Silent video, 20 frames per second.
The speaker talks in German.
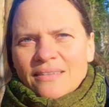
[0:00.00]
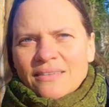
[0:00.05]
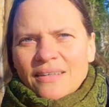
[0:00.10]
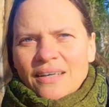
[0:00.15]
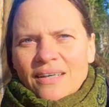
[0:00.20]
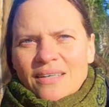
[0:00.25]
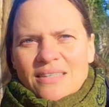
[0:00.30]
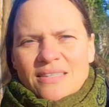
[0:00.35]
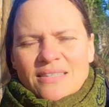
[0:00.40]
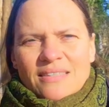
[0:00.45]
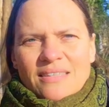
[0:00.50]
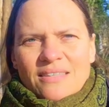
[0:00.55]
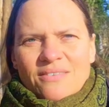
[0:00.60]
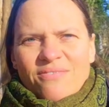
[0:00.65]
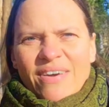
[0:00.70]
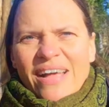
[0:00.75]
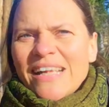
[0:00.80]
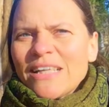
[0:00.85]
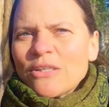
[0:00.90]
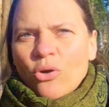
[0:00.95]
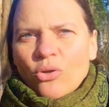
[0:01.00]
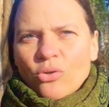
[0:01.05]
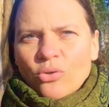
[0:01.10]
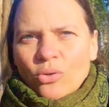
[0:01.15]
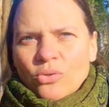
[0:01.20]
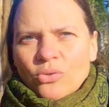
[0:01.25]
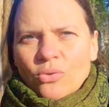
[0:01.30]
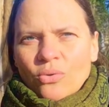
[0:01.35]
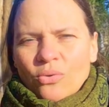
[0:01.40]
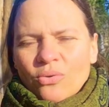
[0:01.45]
da ist die Welt noch in
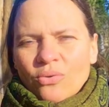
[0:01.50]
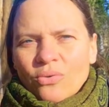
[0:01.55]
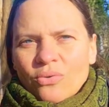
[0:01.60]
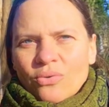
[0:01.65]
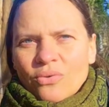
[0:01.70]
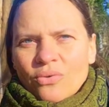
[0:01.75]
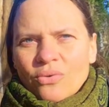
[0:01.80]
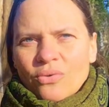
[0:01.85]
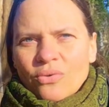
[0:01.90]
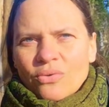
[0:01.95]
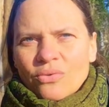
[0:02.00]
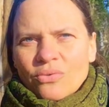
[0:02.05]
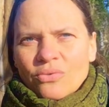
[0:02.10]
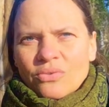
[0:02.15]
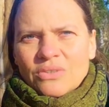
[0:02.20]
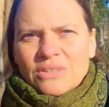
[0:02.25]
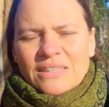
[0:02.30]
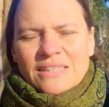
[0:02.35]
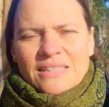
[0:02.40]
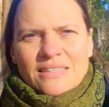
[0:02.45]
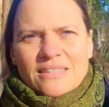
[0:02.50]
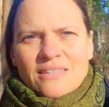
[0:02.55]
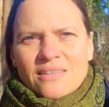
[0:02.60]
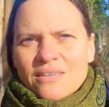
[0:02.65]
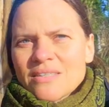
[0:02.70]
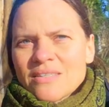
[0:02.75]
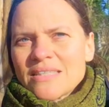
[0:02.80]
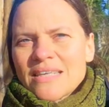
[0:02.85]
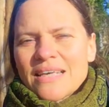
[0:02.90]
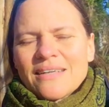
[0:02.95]
Ordnung. Und diesen
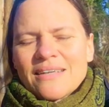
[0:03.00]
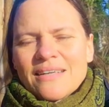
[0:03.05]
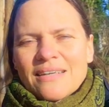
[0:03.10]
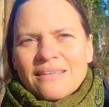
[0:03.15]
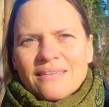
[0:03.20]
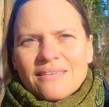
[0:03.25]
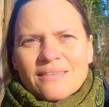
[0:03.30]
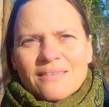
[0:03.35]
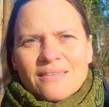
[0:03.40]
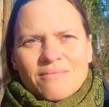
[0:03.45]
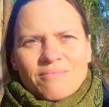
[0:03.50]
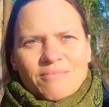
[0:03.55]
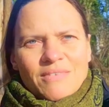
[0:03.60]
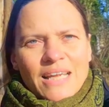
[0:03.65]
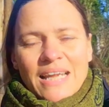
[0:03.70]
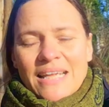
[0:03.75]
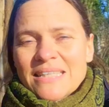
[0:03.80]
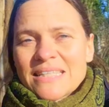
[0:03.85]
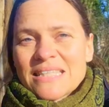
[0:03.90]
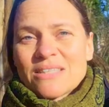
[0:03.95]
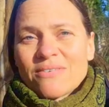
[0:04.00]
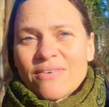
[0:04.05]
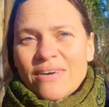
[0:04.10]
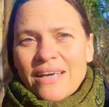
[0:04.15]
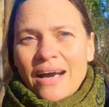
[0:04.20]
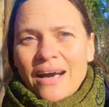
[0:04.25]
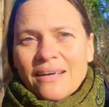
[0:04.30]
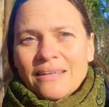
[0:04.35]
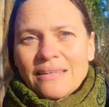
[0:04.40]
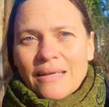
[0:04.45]
Irrsinn der letzten zwei
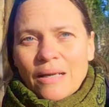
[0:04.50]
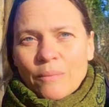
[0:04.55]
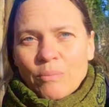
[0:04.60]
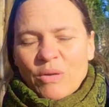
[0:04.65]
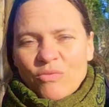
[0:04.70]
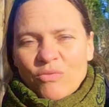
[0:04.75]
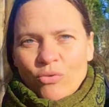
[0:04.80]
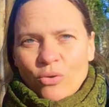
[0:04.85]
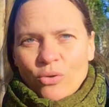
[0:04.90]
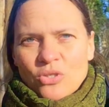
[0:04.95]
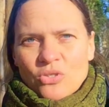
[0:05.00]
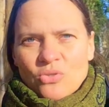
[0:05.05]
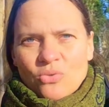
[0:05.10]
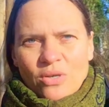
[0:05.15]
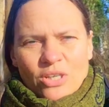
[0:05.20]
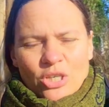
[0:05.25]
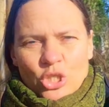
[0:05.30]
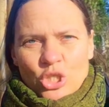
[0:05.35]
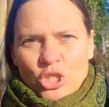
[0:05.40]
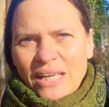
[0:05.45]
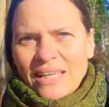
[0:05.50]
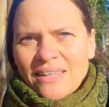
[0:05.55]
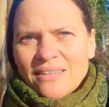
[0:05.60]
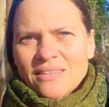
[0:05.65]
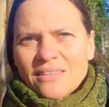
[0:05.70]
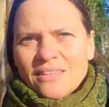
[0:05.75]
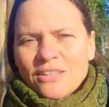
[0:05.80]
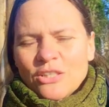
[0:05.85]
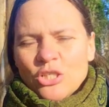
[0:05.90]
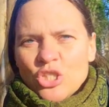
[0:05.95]
Jahre, den hat man wirklich nur in der Stadt,
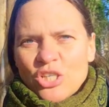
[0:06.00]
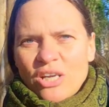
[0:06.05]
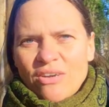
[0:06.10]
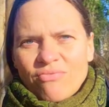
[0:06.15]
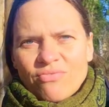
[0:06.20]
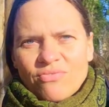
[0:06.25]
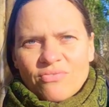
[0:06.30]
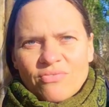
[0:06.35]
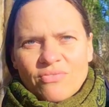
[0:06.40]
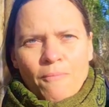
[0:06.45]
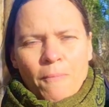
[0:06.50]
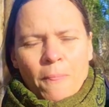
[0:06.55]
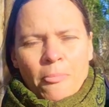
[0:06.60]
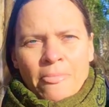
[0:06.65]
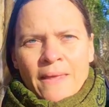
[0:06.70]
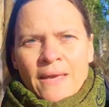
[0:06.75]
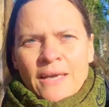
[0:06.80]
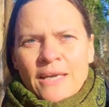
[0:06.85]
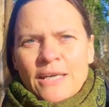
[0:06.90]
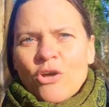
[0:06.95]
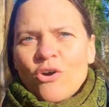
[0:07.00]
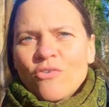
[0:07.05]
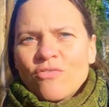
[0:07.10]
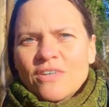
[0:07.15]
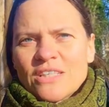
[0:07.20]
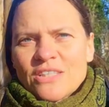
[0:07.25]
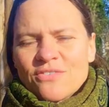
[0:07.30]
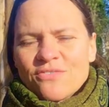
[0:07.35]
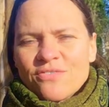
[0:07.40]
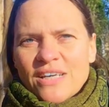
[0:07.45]
in Geschäften, in
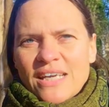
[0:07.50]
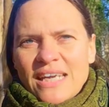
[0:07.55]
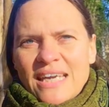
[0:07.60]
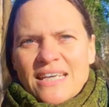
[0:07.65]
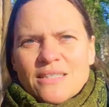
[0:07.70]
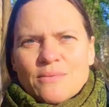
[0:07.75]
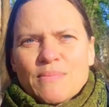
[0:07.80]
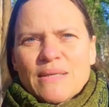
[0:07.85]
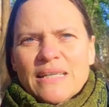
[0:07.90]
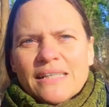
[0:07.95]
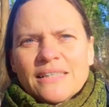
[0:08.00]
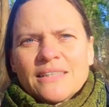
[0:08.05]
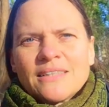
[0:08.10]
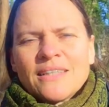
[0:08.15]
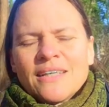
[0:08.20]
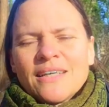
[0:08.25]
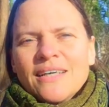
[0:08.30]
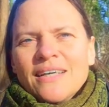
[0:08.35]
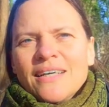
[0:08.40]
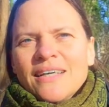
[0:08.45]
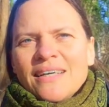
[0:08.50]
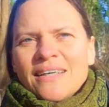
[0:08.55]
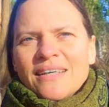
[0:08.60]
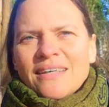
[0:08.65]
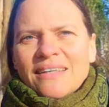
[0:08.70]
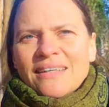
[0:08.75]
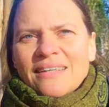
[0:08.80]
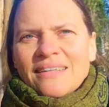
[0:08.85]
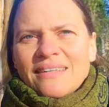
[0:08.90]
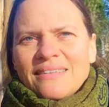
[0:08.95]
öffentlichen Verkehrsmitteln.
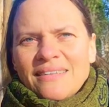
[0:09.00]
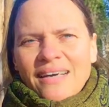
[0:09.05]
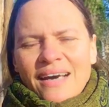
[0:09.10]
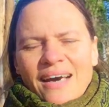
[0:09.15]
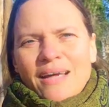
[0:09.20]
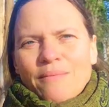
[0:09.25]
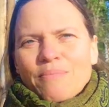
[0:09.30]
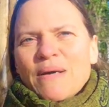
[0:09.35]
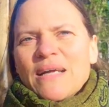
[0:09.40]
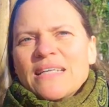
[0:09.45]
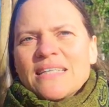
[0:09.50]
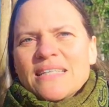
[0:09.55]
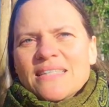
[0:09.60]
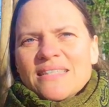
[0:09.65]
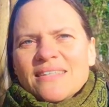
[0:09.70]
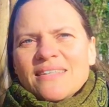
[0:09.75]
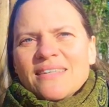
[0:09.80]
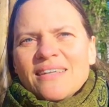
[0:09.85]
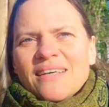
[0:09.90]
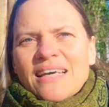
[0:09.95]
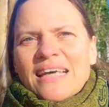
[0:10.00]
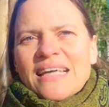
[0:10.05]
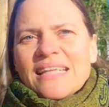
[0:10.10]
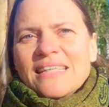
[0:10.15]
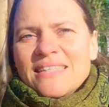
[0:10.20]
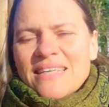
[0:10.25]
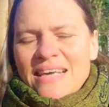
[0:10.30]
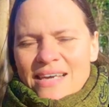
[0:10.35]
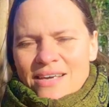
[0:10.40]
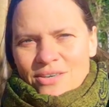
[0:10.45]
Da hat man diesen
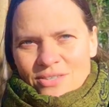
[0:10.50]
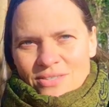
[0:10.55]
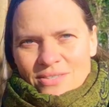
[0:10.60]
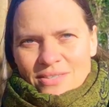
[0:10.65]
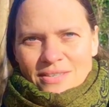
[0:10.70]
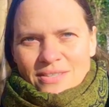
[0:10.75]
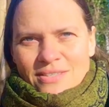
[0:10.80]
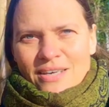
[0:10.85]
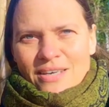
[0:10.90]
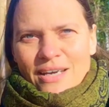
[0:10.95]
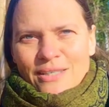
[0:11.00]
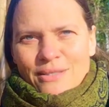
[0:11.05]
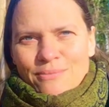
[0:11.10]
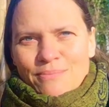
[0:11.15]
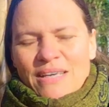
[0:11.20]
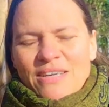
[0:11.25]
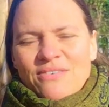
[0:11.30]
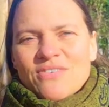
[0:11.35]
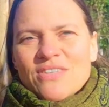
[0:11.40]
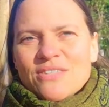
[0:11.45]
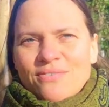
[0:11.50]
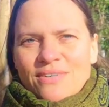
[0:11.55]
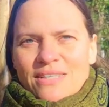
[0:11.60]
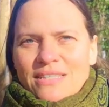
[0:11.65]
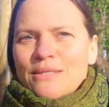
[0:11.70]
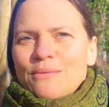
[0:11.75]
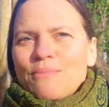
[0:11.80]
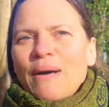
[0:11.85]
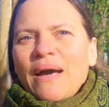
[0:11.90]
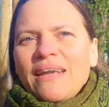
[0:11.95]
C-Irrsinn, sag ich mal. Ihr wisst,
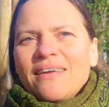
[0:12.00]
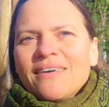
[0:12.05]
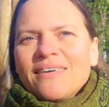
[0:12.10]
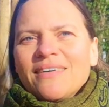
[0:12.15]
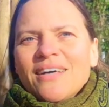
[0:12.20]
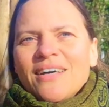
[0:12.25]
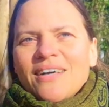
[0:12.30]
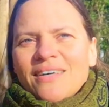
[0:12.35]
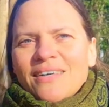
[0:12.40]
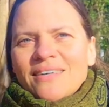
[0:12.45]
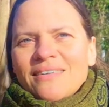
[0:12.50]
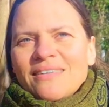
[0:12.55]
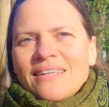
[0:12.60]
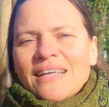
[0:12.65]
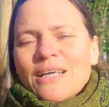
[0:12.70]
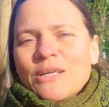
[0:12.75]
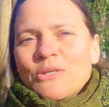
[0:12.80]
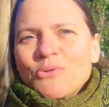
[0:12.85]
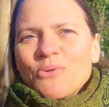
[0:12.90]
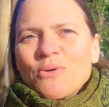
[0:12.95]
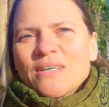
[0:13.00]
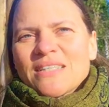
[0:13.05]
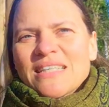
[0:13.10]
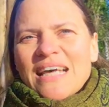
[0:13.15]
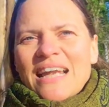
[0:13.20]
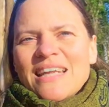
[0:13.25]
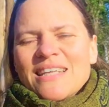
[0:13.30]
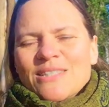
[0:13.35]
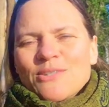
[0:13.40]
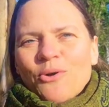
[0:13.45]
was ich meine. In der Natur ist
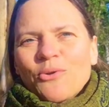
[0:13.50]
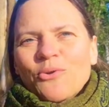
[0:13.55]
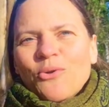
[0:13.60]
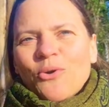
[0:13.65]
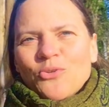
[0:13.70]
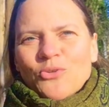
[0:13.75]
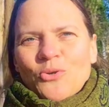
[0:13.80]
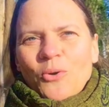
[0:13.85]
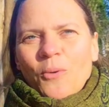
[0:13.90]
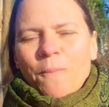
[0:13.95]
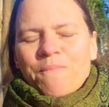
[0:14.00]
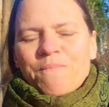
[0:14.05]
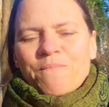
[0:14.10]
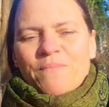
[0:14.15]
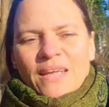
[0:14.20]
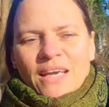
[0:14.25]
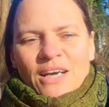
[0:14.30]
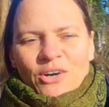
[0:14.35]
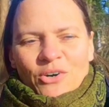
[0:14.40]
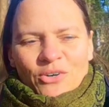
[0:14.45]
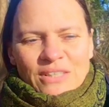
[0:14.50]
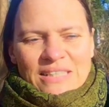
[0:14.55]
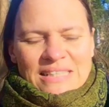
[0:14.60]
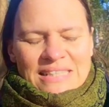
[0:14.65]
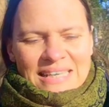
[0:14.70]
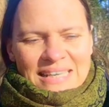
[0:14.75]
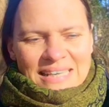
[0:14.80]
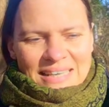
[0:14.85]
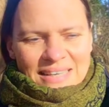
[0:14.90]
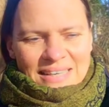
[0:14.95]
alles noch in Ordnung. Und